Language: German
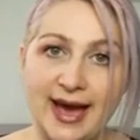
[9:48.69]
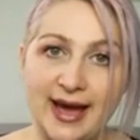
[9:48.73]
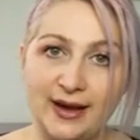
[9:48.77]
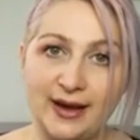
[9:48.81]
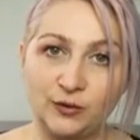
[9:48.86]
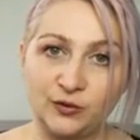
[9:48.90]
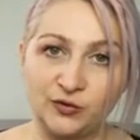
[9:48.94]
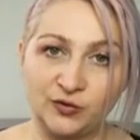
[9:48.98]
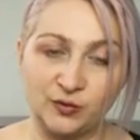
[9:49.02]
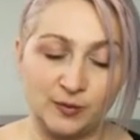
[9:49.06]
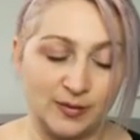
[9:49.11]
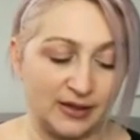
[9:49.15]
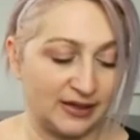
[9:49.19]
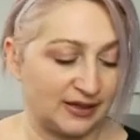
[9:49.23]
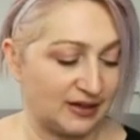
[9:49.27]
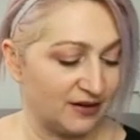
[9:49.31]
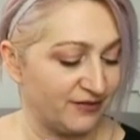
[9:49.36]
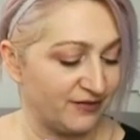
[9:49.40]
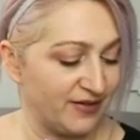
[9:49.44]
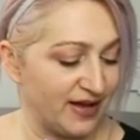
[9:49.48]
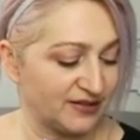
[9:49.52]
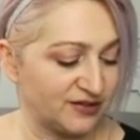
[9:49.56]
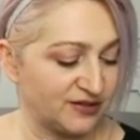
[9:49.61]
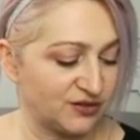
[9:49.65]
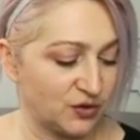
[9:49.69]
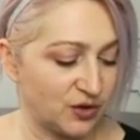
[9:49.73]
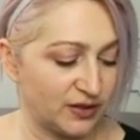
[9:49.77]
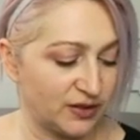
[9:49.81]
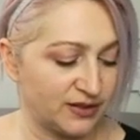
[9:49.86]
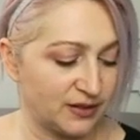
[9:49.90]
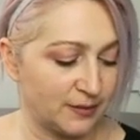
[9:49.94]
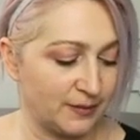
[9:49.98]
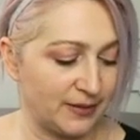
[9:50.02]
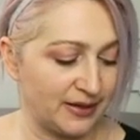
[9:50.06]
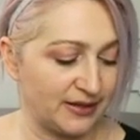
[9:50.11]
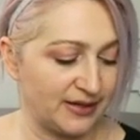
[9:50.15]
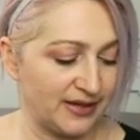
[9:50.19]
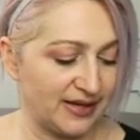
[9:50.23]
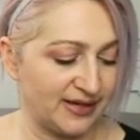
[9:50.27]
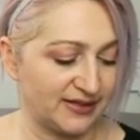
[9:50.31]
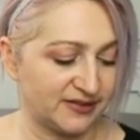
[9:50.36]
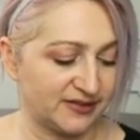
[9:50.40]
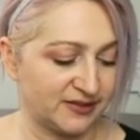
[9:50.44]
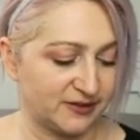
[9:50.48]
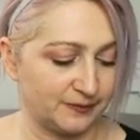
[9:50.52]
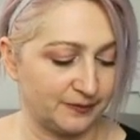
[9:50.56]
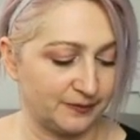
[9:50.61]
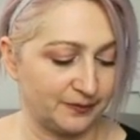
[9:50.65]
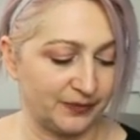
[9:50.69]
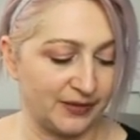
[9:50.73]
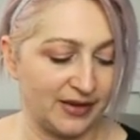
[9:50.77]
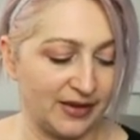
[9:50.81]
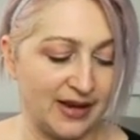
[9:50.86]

Nahrungsmittel. Was sollte man essen?